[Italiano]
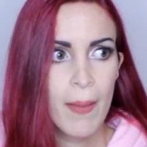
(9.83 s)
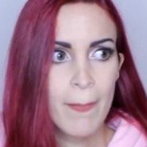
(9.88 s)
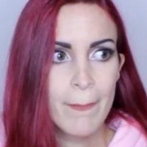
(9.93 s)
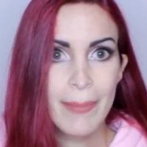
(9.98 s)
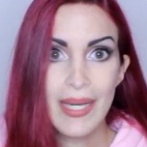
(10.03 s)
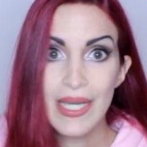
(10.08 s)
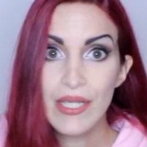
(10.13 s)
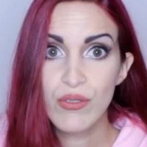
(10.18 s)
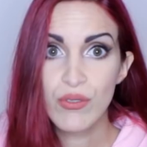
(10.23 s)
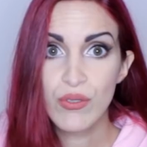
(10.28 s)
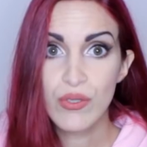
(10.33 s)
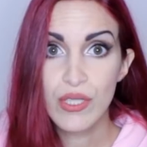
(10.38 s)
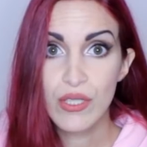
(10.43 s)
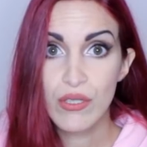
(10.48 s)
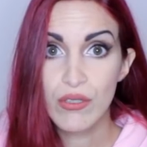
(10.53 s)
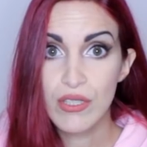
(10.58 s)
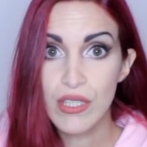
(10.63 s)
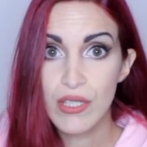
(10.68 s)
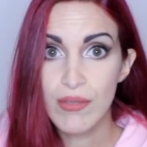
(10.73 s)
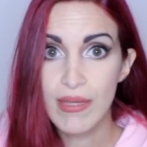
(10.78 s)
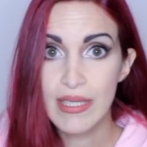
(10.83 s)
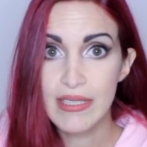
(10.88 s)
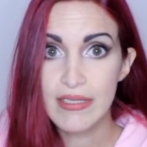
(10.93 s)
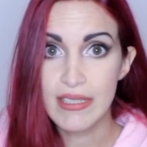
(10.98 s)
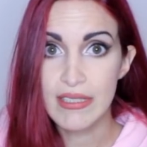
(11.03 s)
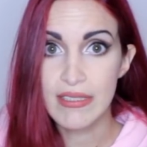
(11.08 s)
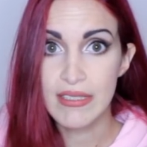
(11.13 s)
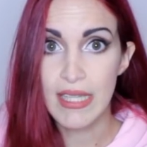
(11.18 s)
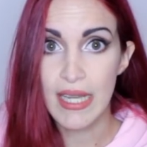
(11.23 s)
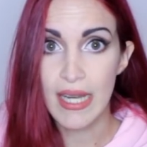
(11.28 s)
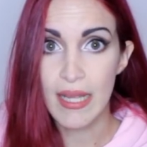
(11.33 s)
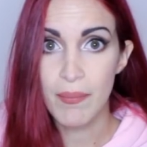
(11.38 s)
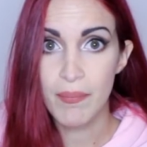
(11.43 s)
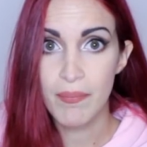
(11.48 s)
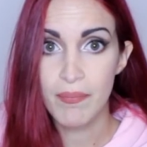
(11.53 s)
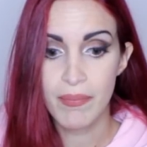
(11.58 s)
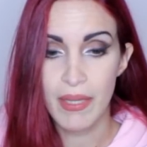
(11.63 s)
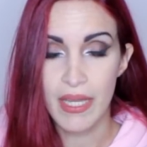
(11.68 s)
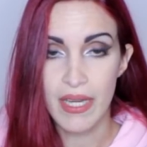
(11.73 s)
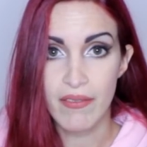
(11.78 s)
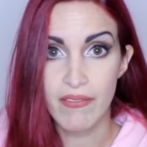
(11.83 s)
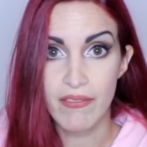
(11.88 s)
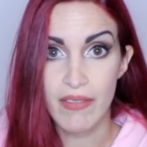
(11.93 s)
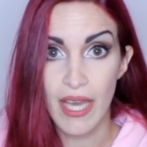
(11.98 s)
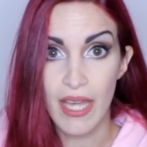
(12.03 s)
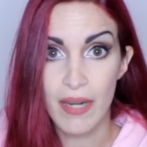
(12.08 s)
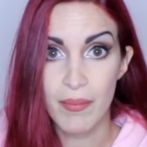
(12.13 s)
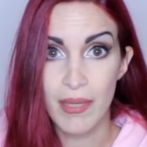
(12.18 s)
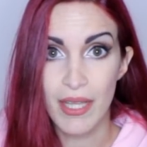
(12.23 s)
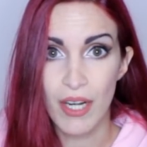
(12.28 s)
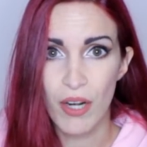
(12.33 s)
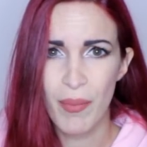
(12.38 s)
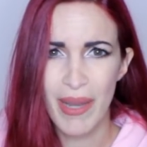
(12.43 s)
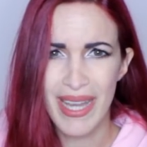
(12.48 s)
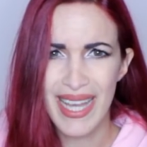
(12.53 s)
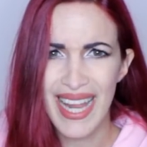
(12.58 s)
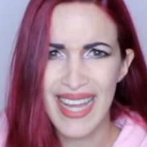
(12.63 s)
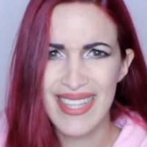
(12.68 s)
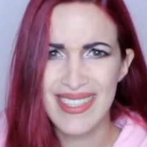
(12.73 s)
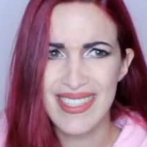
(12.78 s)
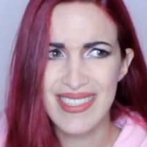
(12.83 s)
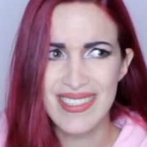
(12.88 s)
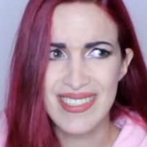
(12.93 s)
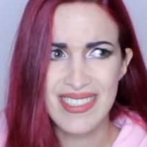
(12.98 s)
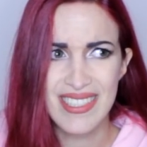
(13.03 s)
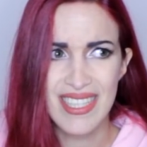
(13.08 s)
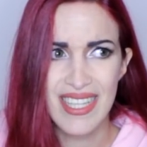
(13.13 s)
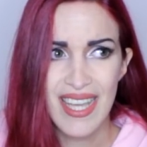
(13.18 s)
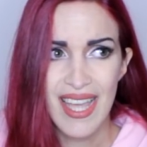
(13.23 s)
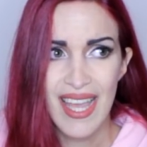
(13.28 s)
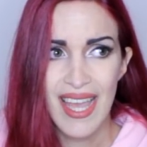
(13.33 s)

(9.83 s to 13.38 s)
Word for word: Pengood continua a insistere per inviarmi roba gratis